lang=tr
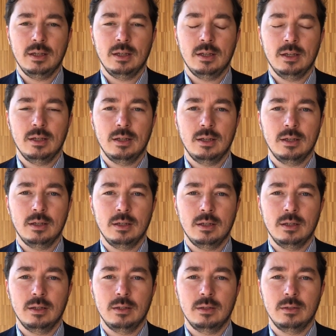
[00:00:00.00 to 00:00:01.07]
e,
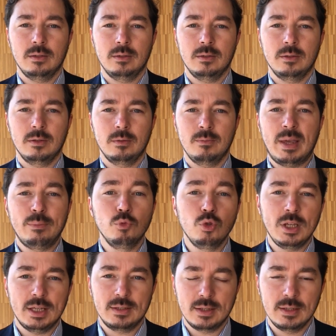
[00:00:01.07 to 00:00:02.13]

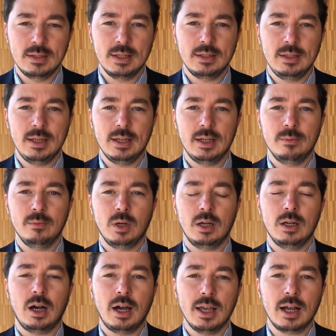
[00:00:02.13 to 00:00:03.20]
memnuniyetsizlik diyelim,
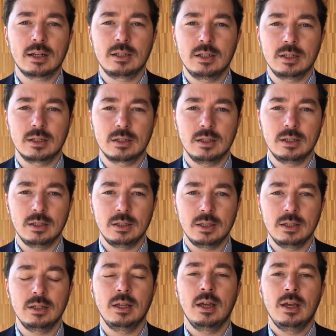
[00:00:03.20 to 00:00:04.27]
e, hayal
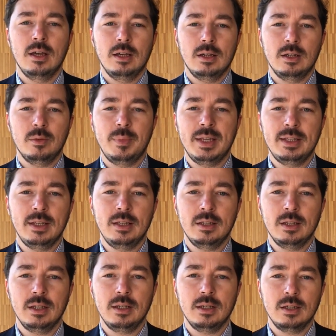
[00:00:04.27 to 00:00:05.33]
kırıklığının
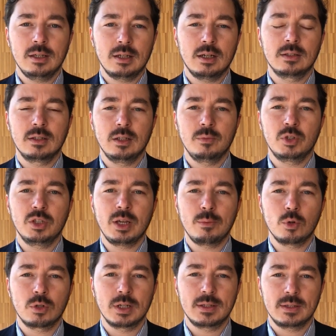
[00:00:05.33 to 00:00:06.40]
bedelini katılımcı
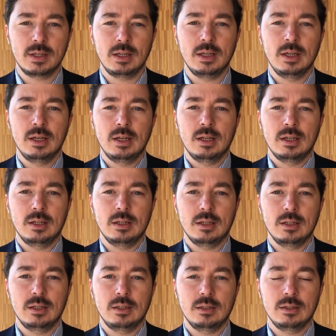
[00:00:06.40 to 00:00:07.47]
demokrasi
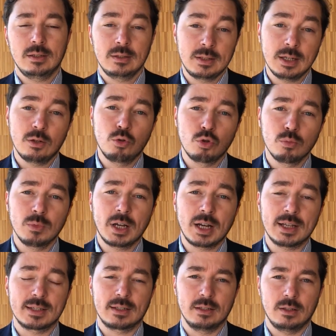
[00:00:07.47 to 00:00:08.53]
e, tik kurumlar
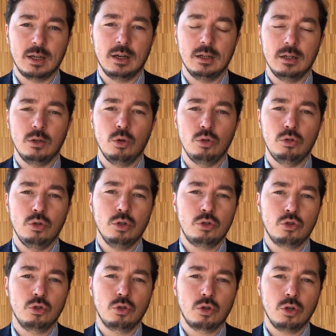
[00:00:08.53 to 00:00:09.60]
aslında
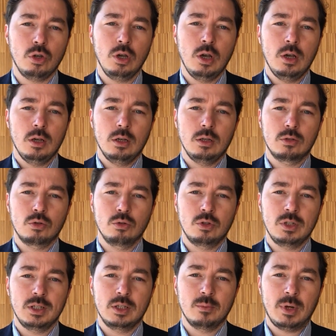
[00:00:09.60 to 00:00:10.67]
ödüyor. Çünkü
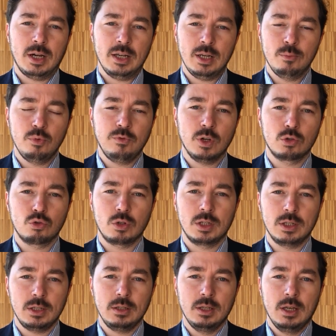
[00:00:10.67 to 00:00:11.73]
sonuç itibariyle bu
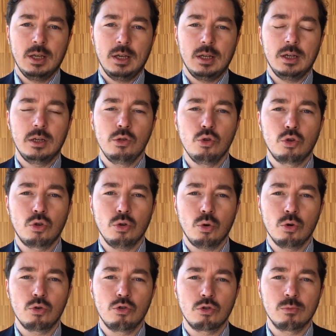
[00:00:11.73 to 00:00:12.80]
faturanın yükü
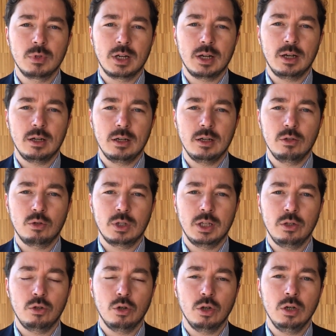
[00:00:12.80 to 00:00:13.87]
o kurumlara
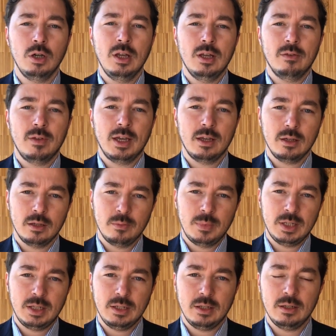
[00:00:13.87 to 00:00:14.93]
yükleniyor ve
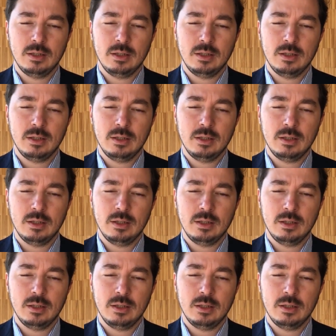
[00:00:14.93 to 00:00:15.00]
bir